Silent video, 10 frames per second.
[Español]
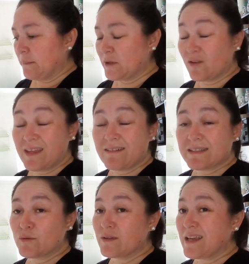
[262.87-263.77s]
Pero hoy día va
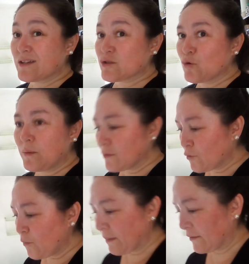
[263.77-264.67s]
a ser un día súper
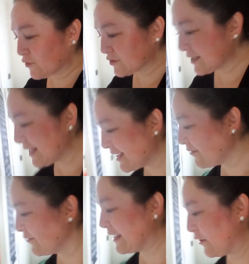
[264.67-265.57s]
ocupado. Entonces
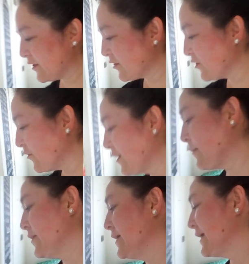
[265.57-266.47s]
dije, ya hoy día no lo voy
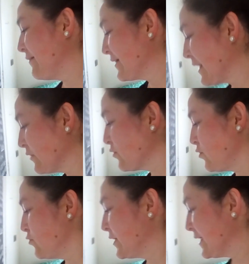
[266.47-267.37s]
a poder grabar tanto
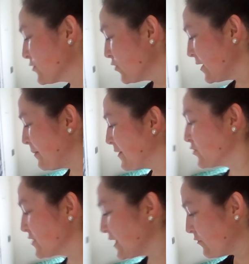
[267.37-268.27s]
en los corazones,
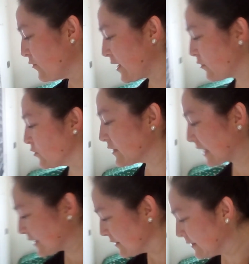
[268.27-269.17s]
pero sí les voy a
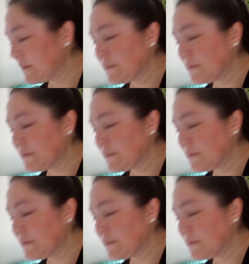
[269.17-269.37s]
contar